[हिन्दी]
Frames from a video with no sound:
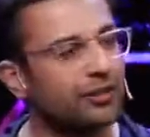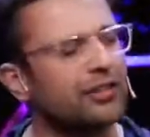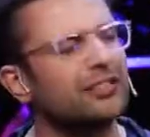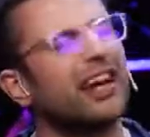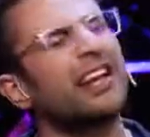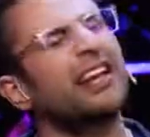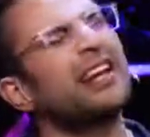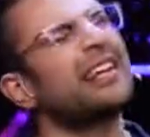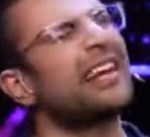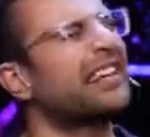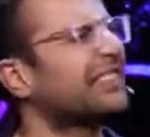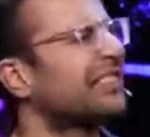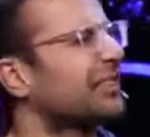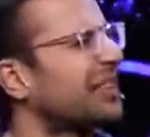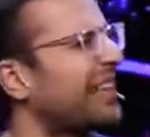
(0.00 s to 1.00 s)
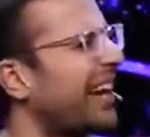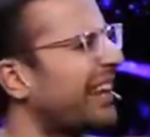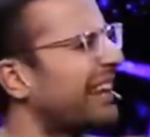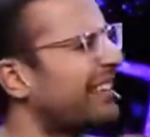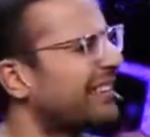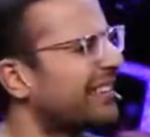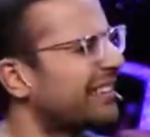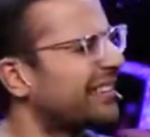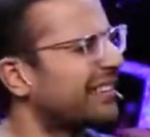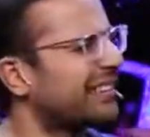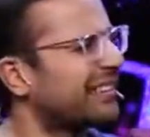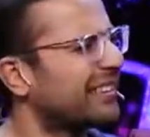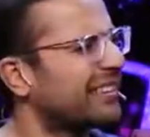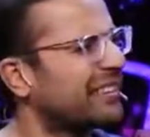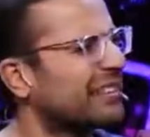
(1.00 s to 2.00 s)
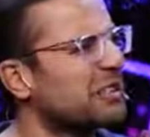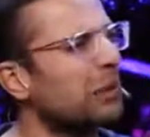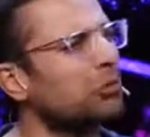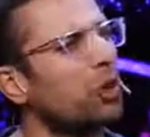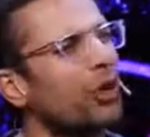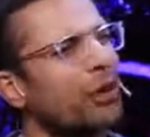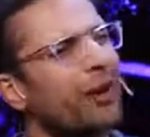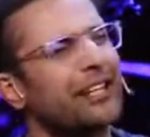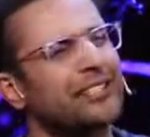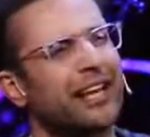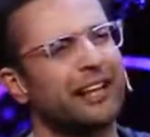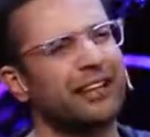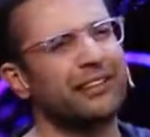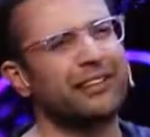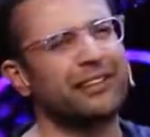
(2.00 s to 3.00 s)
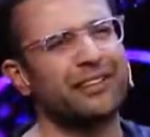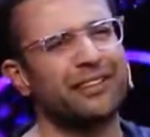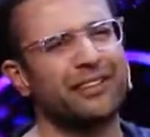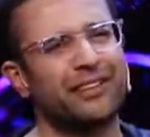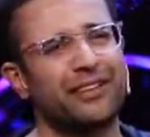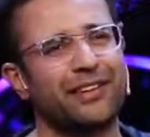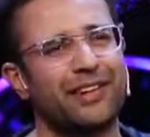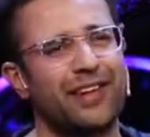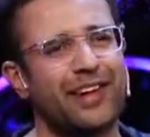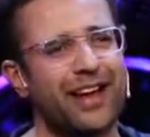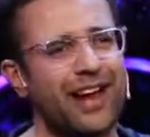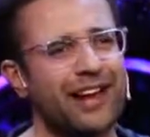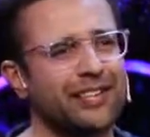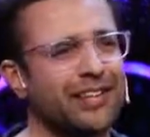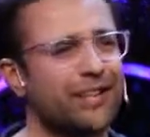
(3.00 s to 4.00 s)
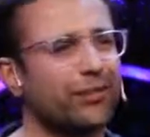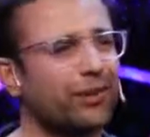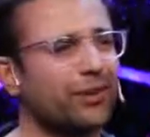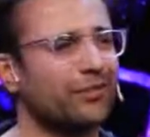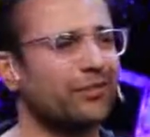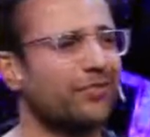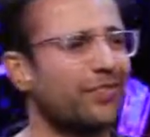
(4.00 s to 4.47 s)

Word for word: तो सारी लड़कियां ऐसी होती हैं सब धोखेबाज हैं ऐसी कोई